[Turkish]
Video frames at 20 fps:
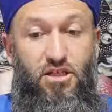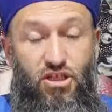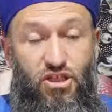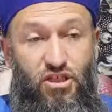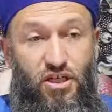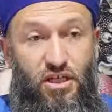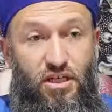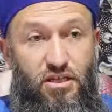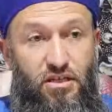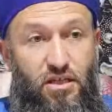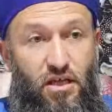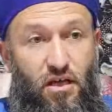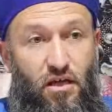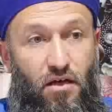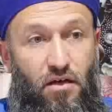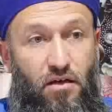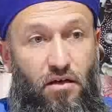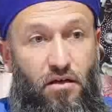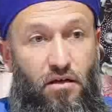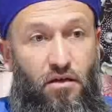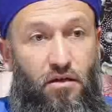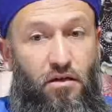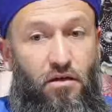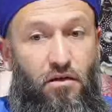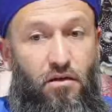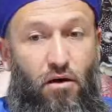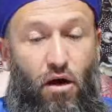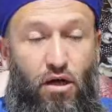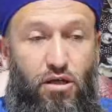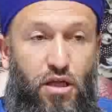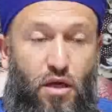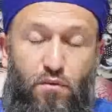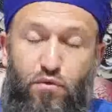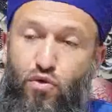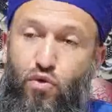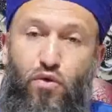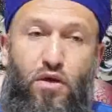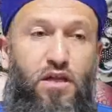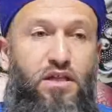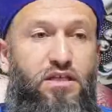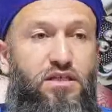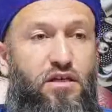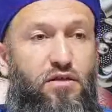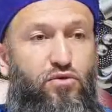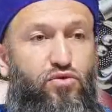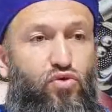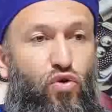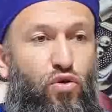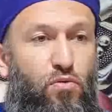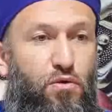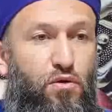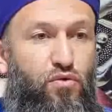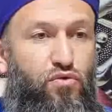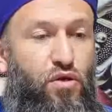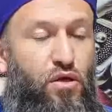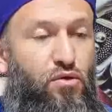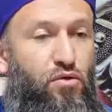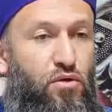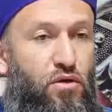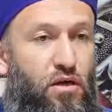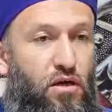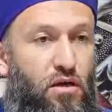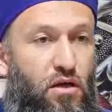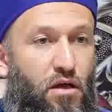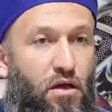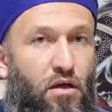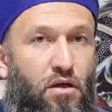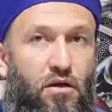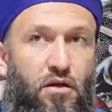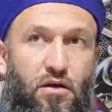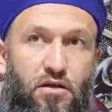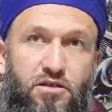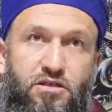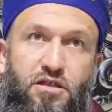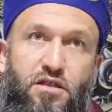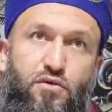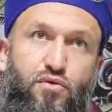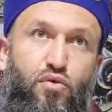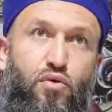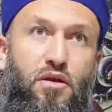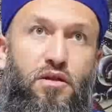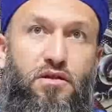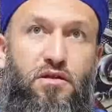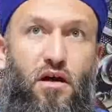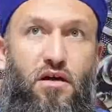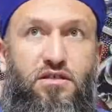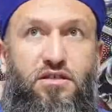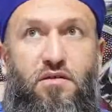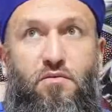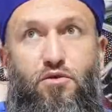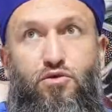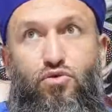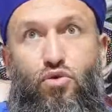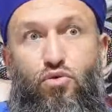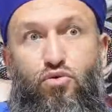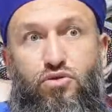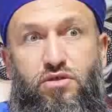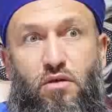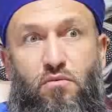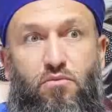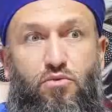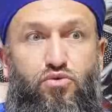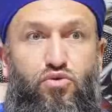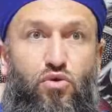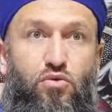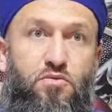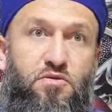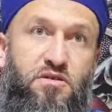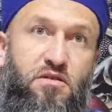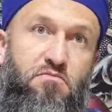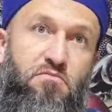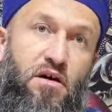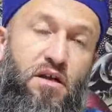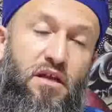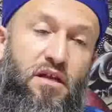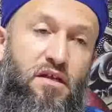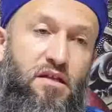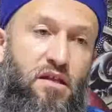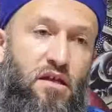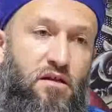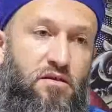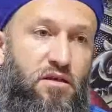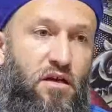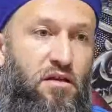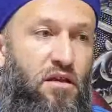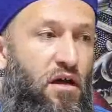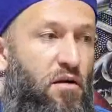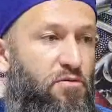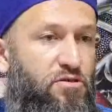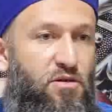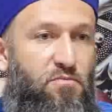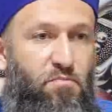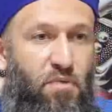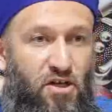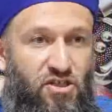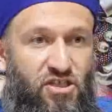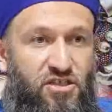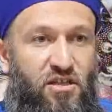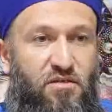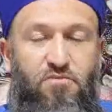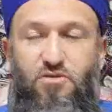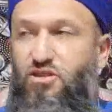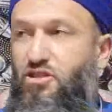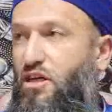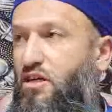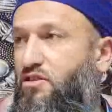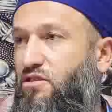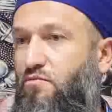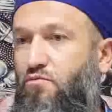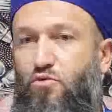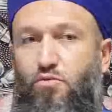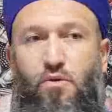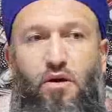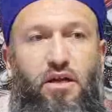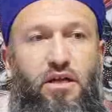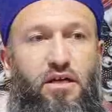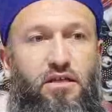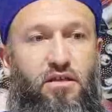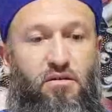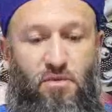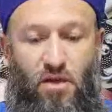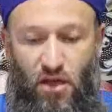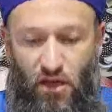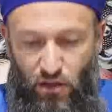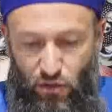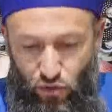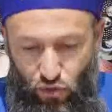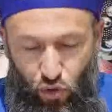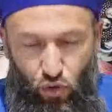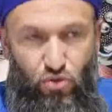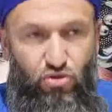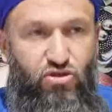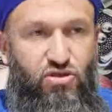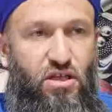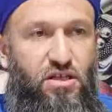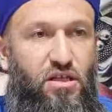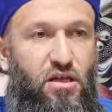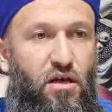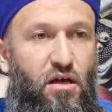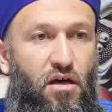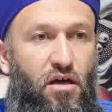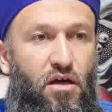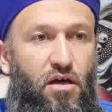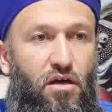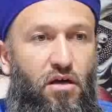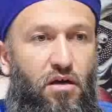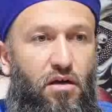iş yerinde. Adam tuvaletin yerini sormaya utanıyor ya. İşte tuvalet acaba sorsam mı sormasam bana ne der? Ya ne yapacağım? Paçadan mı çıkacağım mübarek adam? Sor işte da